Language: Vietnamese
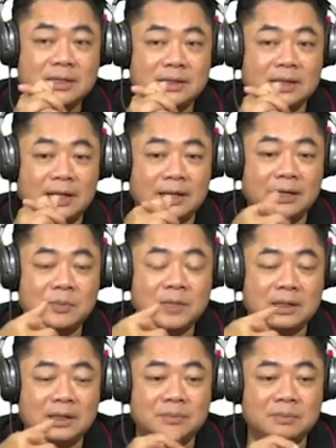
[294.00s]
là nếu
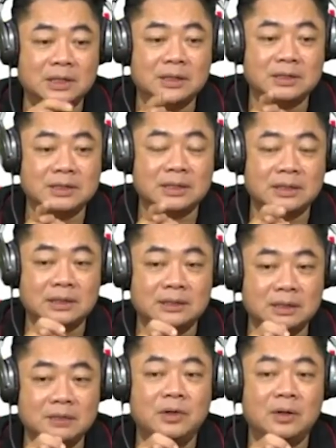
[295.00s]
mà đất mà người dân người ta
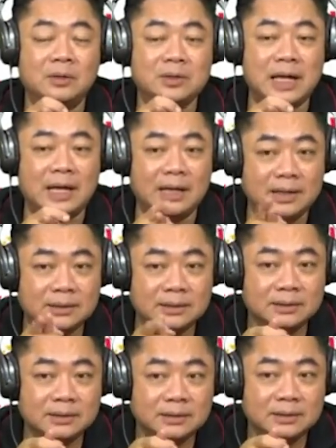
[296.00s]
tự phân lô ra á
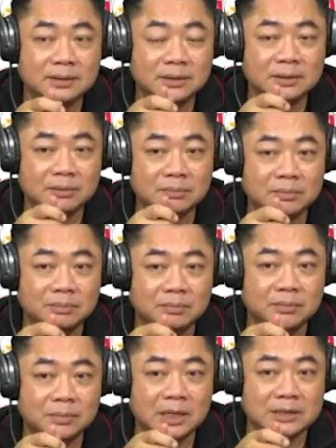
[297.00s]

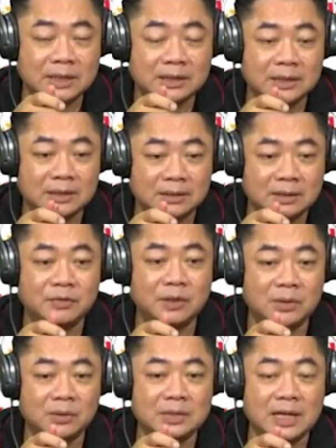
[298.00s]
người dân người ta tự
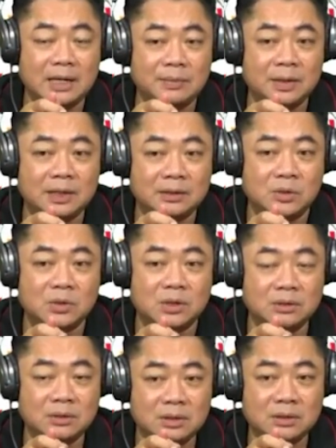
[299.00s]
phân lô ra mà đất thổ
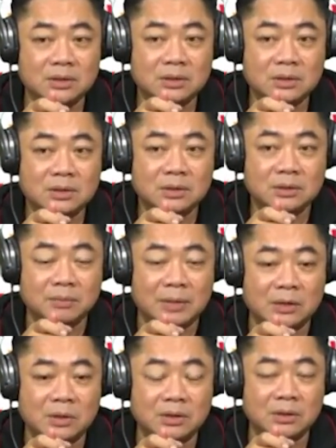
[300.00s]
cư á
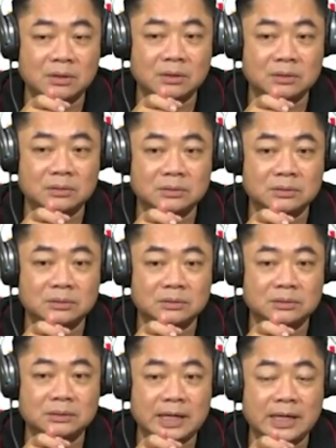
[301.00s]
mà có đường
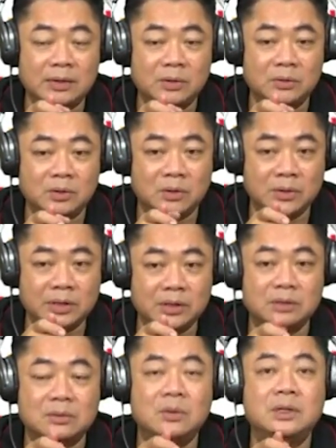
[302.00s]
xe ô tô đi
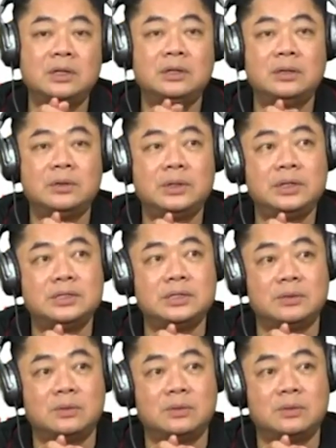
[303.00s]
được luôn á nhiều khi chỉ